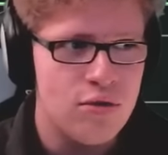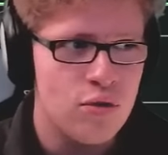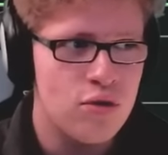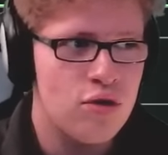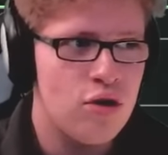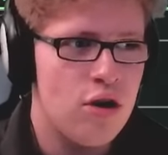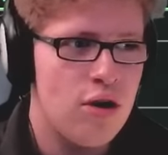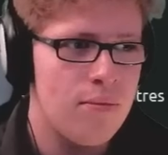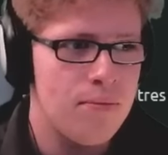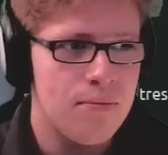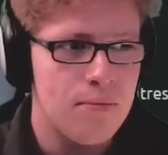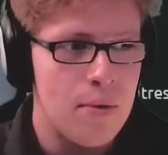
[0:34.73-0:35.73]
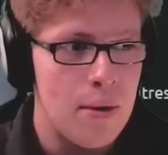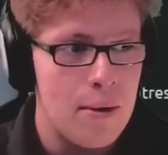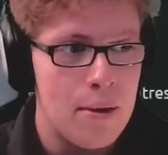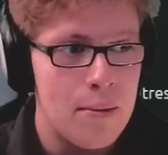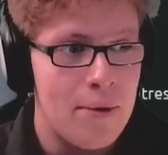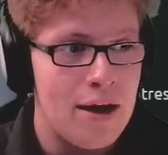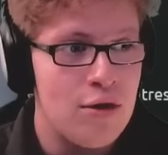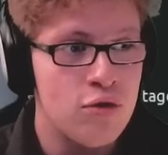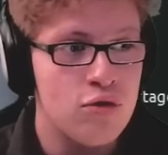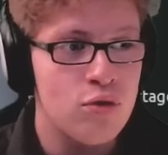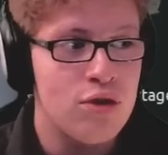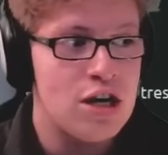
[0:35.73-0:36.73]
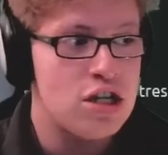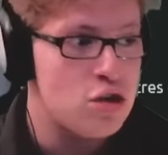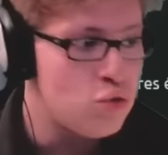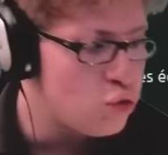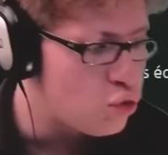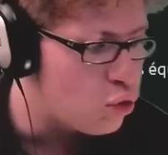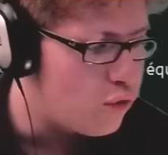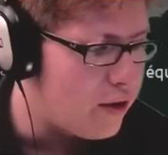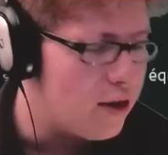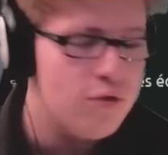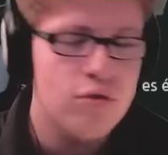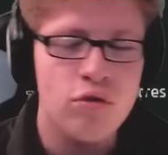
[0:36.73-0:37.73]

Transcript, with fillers: Donc, euh, bah, le sondage est toujours ouvert.